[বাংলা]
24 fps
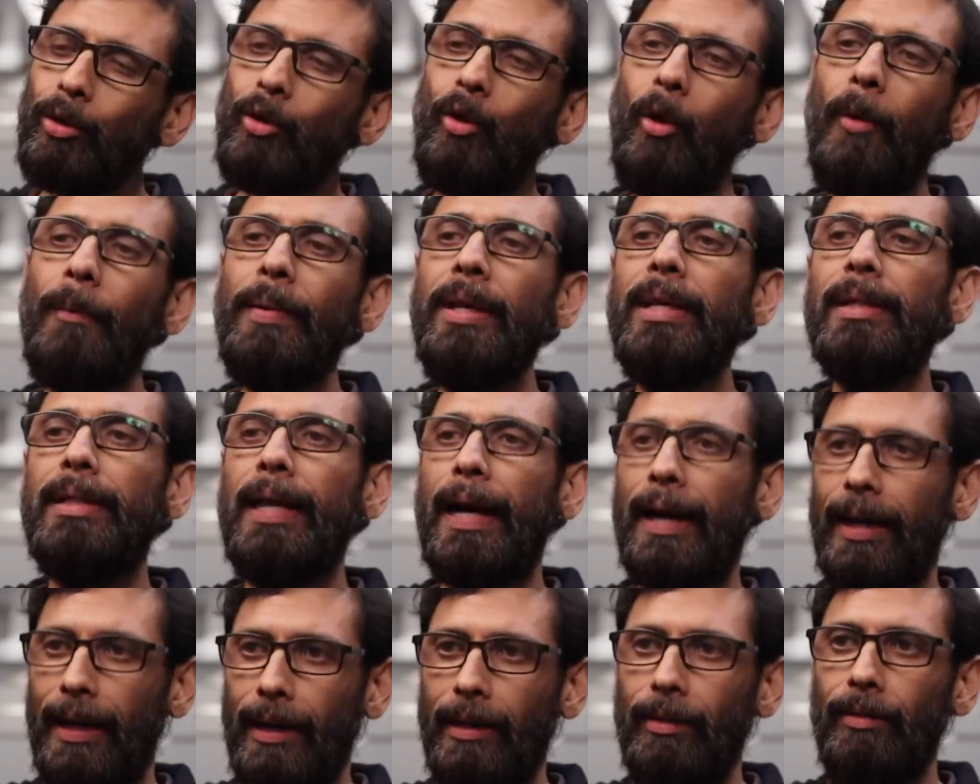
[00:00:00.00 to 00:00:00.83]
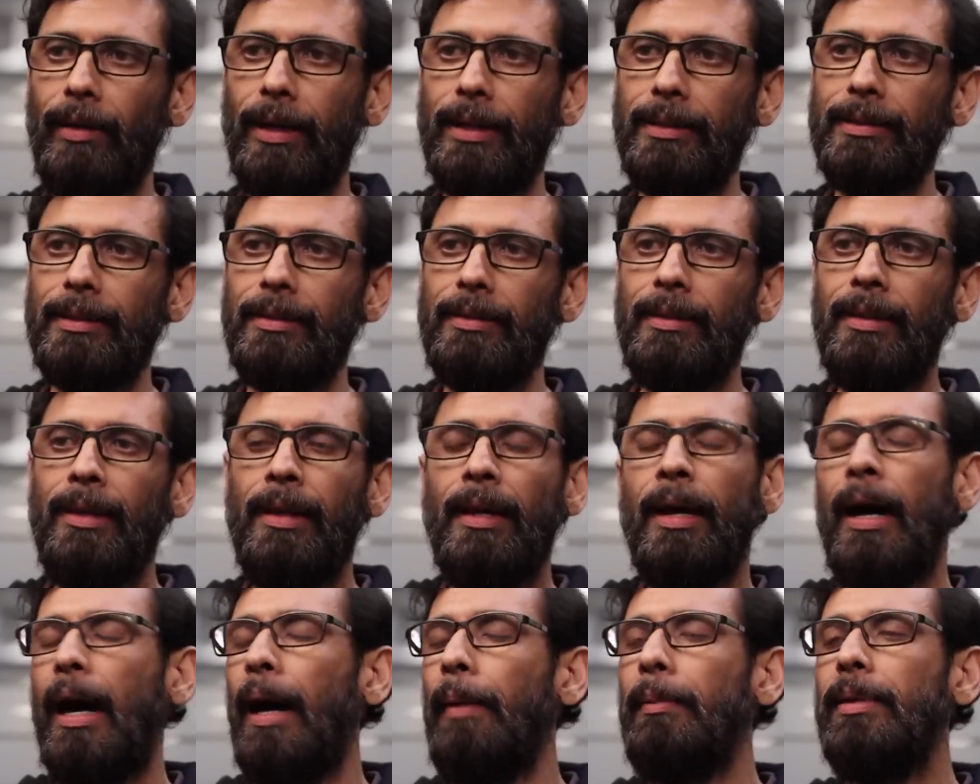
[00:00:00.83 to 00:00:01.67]
একটু কমিয়ে দেখানো আছে
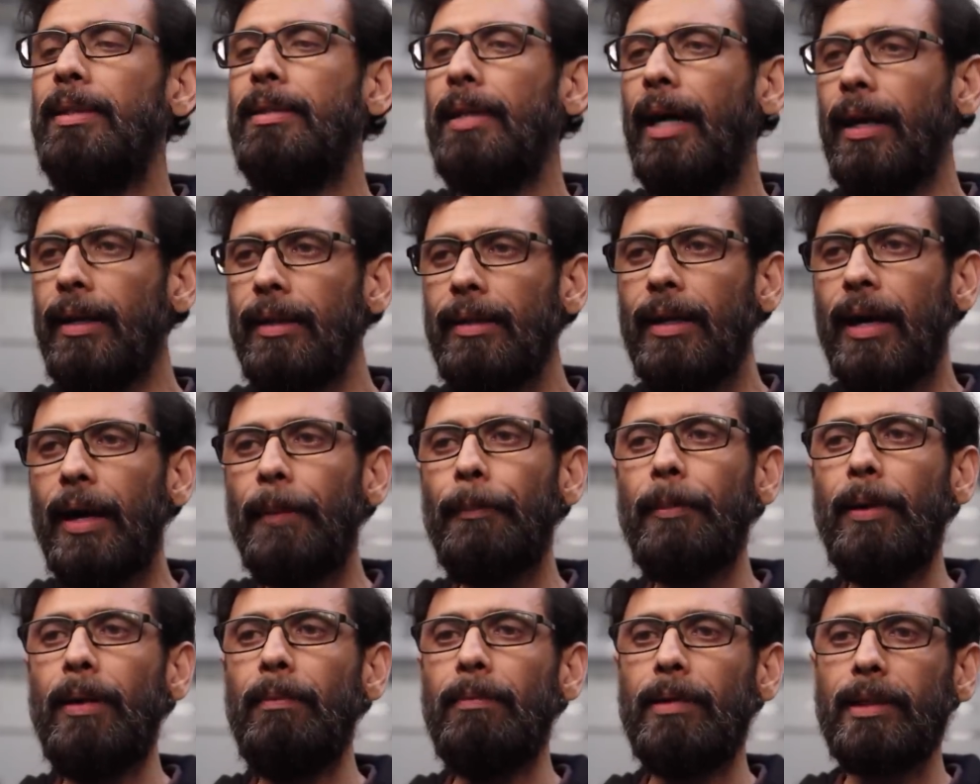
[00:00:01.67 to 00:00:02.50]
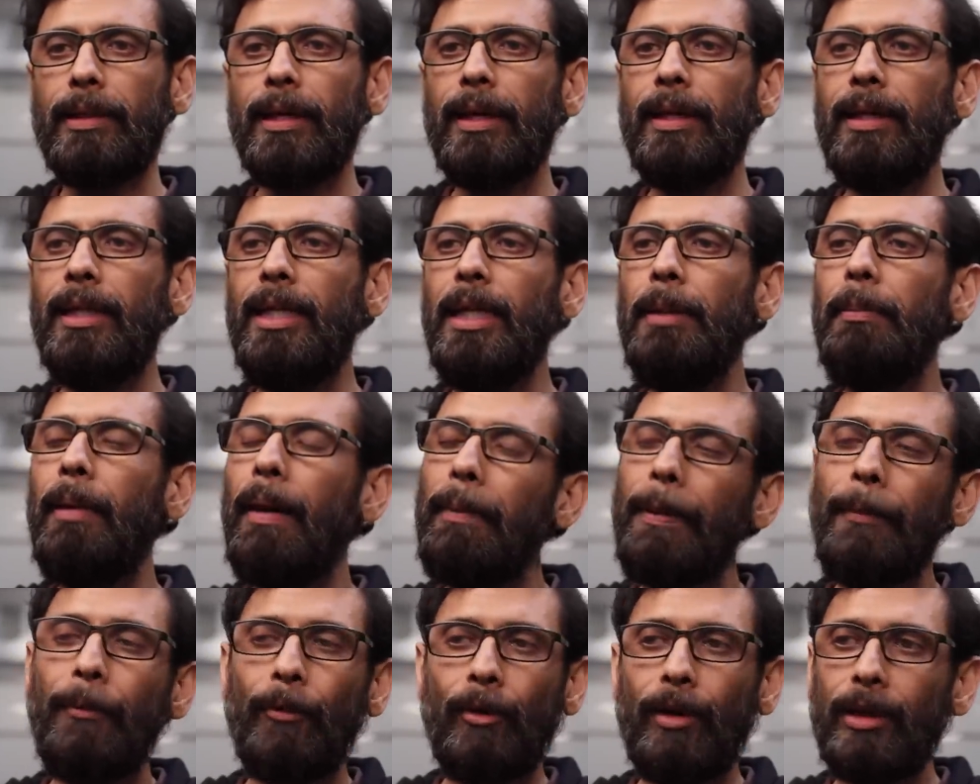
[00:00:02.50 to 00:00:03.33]
আমি জানি না প্রেমটাকে
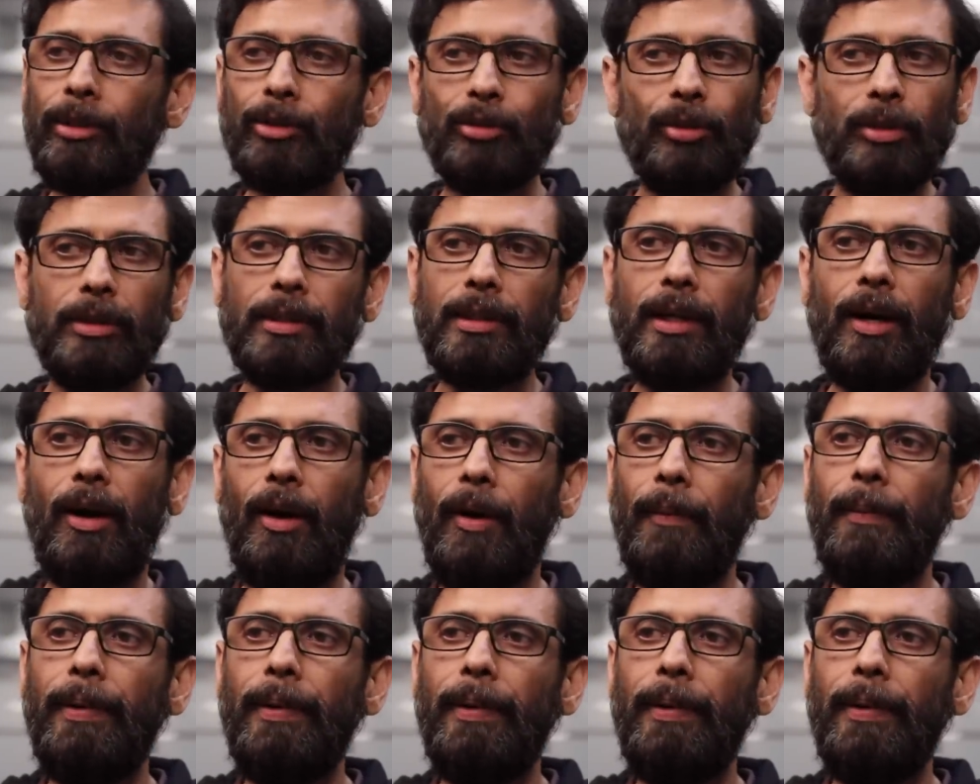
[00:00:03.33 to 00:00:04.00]
কিভাবে প্রকাশ করতে